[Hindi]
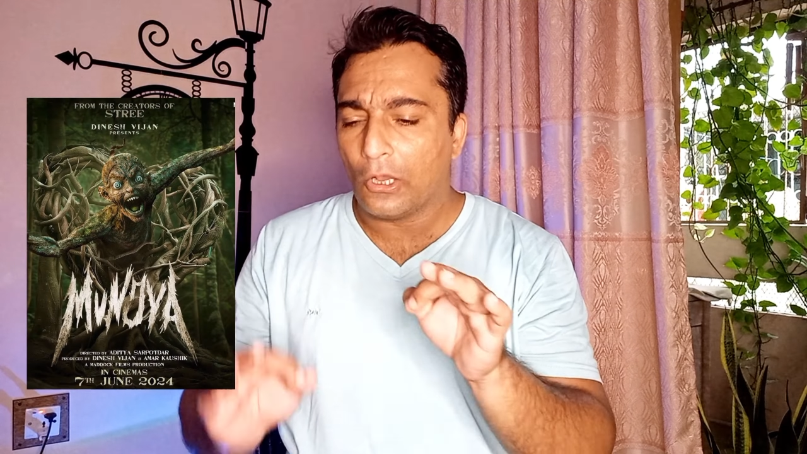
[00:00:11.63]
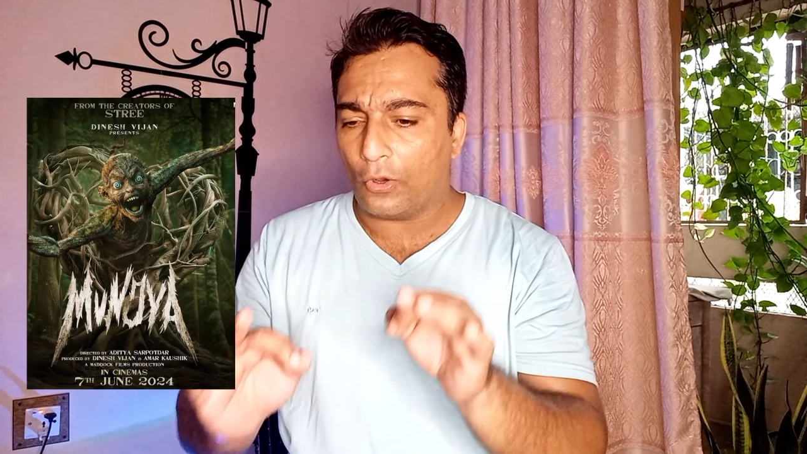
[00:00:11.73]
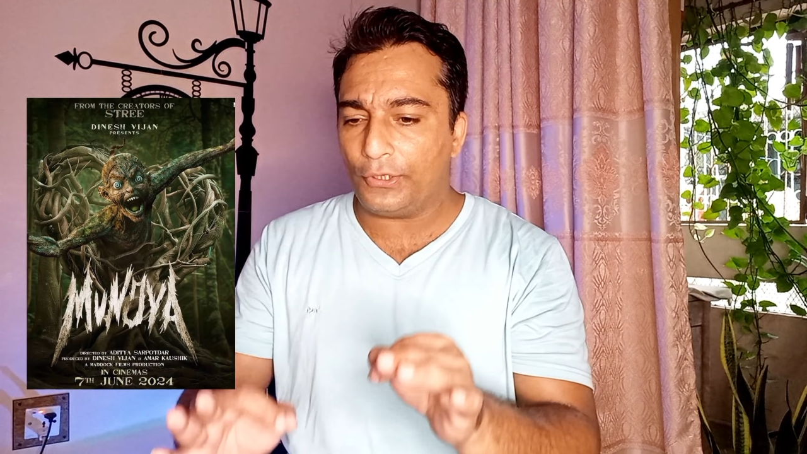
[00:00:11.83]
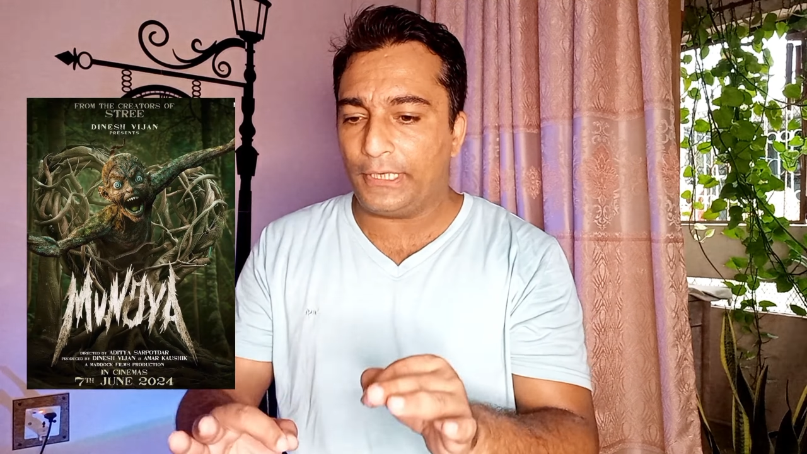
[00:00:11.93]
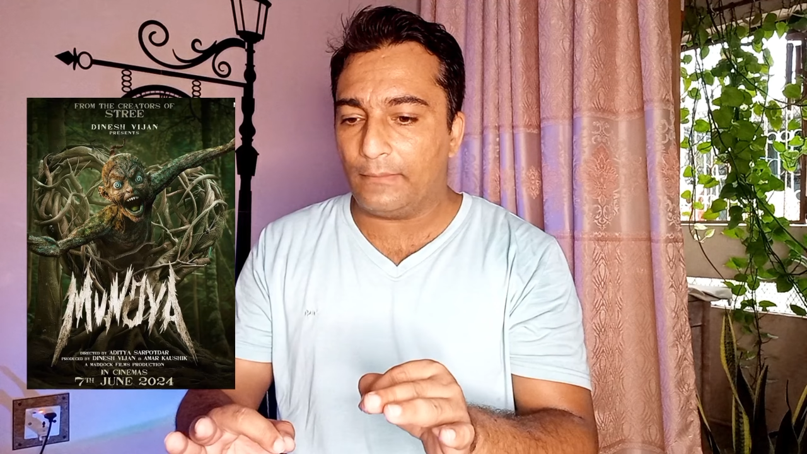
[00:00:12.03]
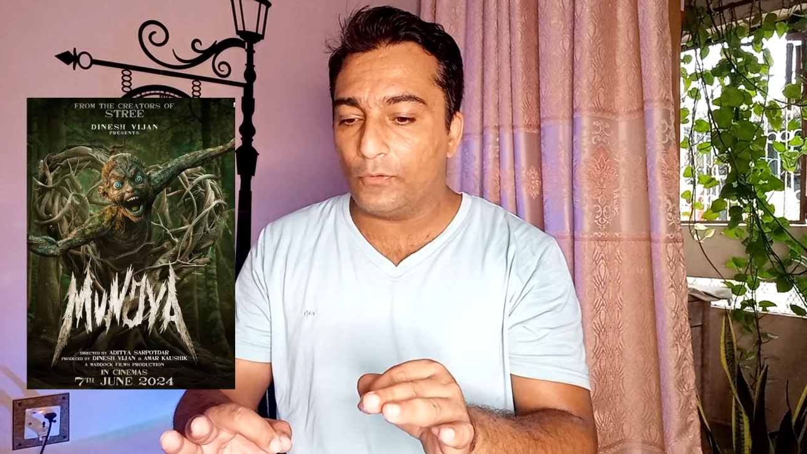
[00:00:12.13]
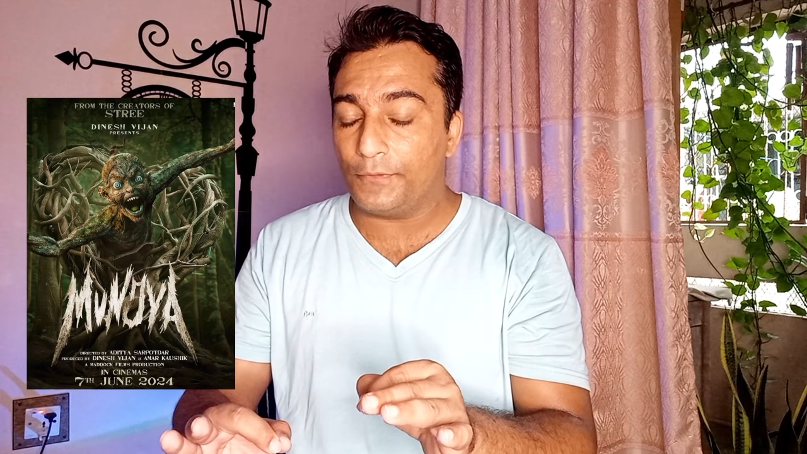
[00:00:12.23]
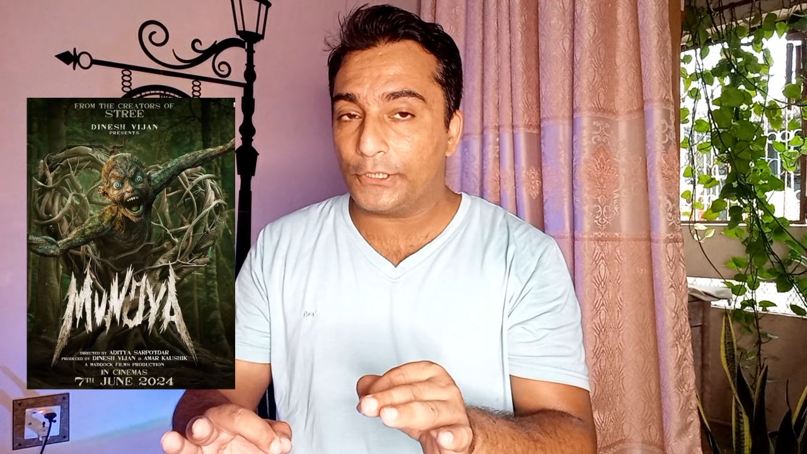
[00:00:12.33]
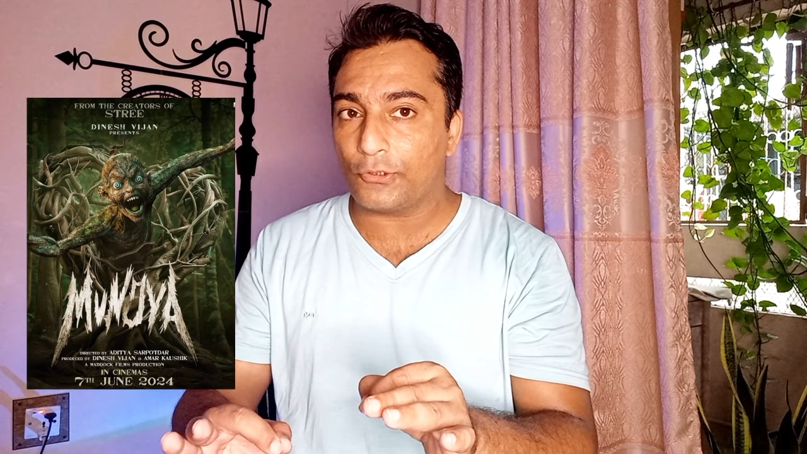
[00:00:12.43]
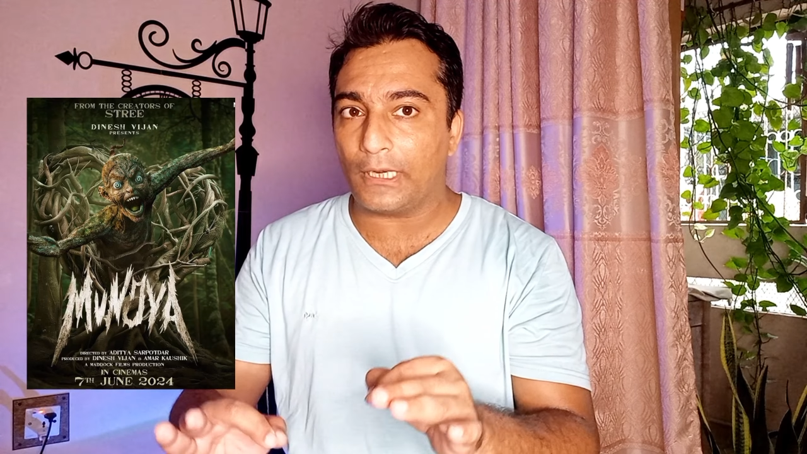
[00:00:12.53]
और ये
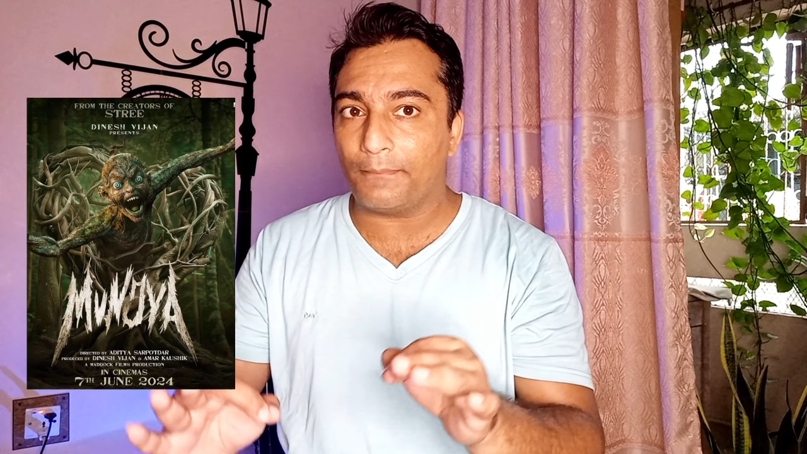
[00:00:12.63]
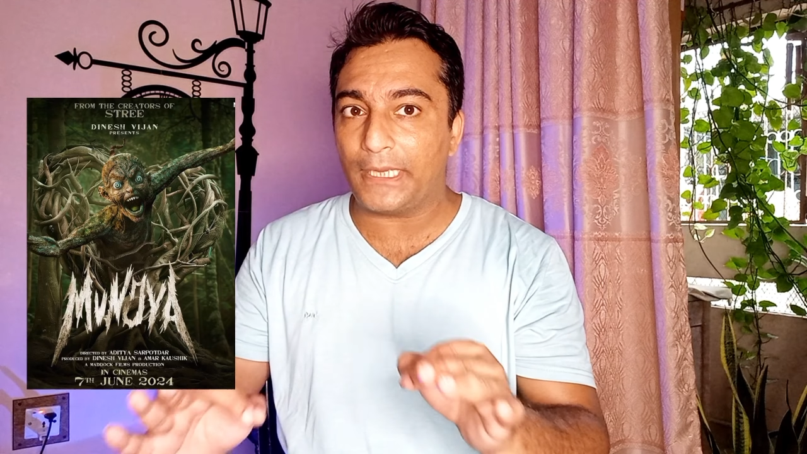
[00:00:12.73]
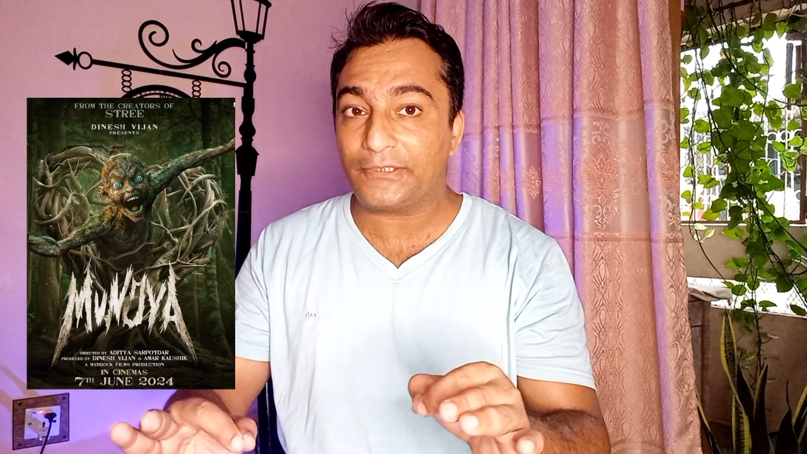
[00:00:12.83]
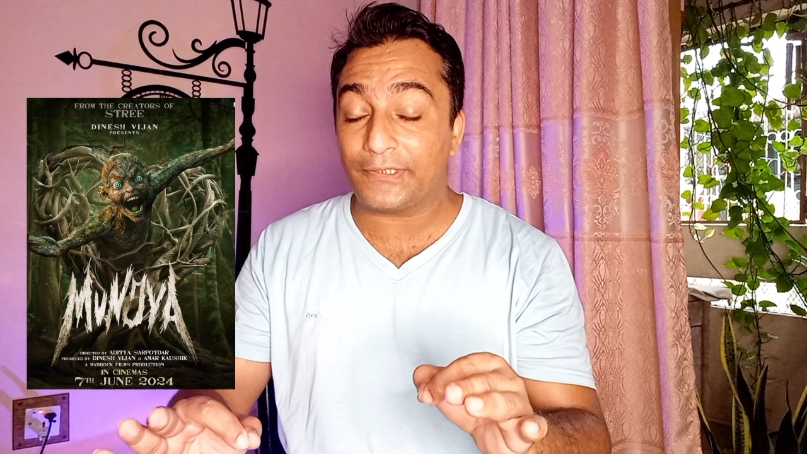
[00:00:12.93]
मूवी जो है ना भाई